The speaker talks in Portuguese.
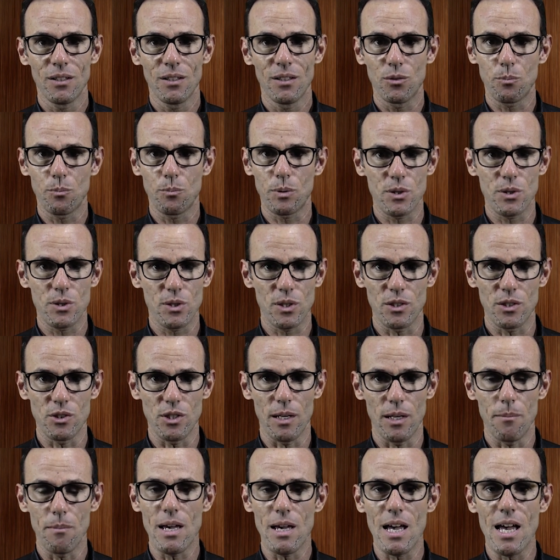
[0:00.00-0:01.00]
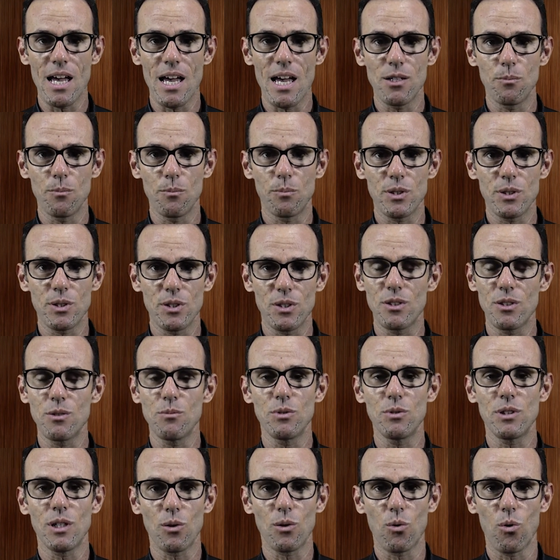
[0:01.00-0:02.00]
Não precisa de remédio, não precisa de
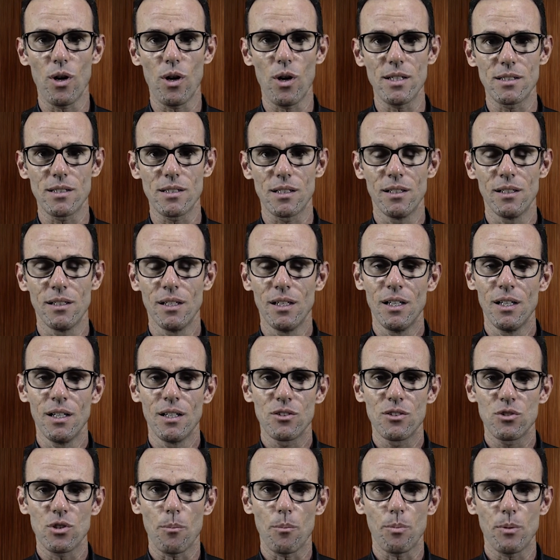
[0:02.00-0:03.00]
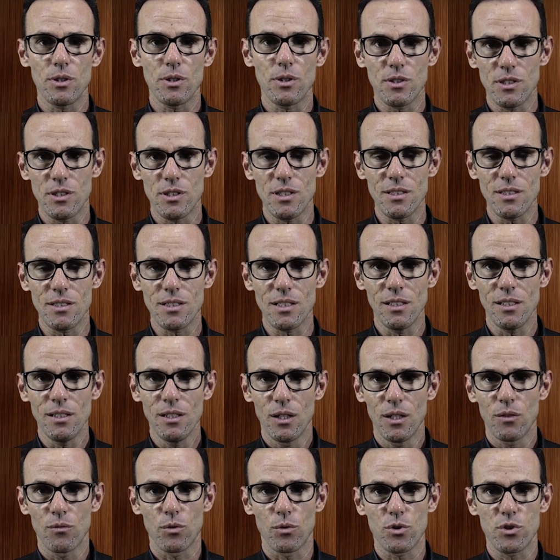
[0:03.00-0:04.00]
muita coisa. Só precisa
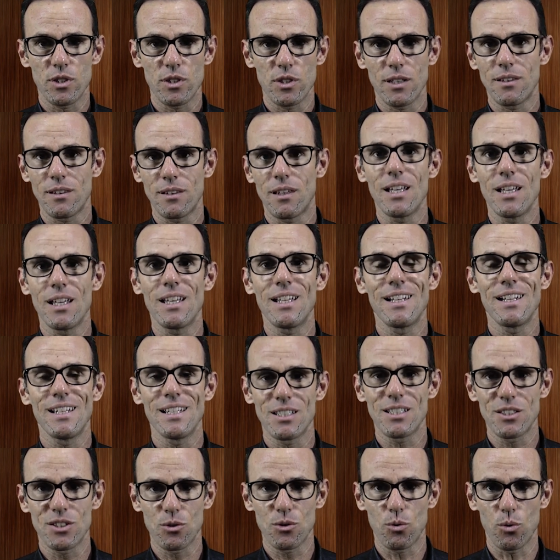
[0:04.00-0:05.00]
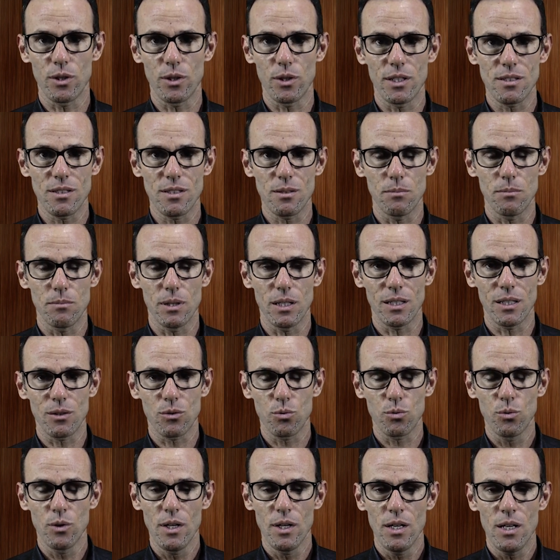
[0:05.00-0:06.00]
você ter esse
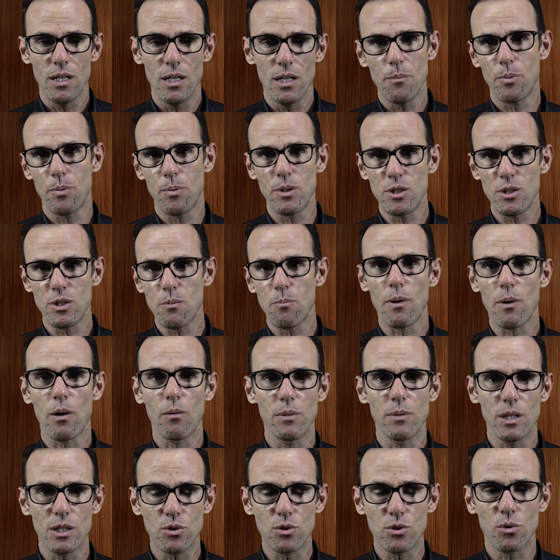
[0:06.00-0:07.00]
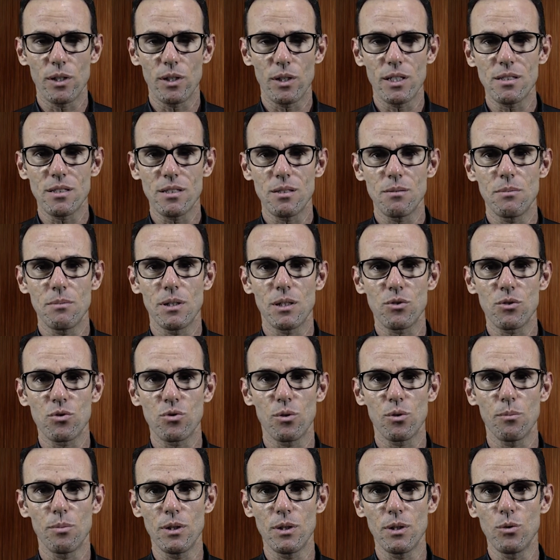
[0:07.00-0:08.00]
conhecimento e principalmente conhecimento
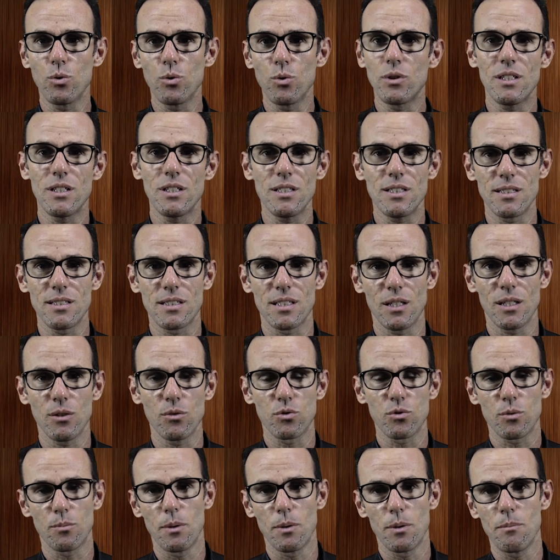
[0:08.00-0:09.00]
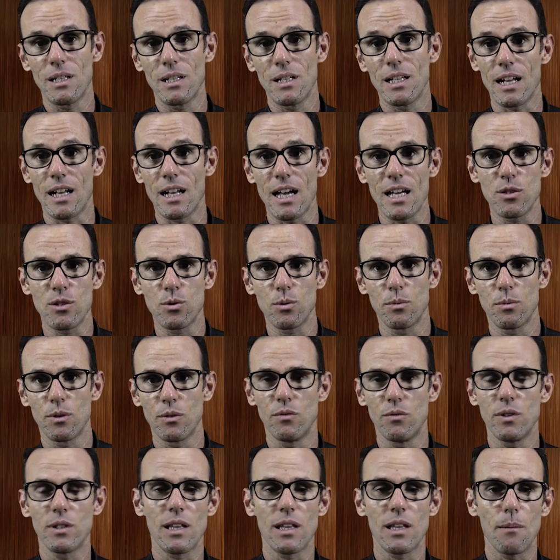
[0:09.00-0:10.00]
sobre nutrição, sobre minerais, sobre
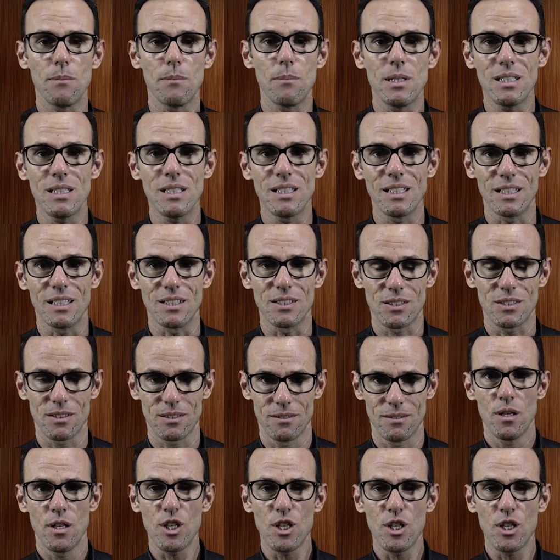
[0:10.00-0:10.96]
vitaminas.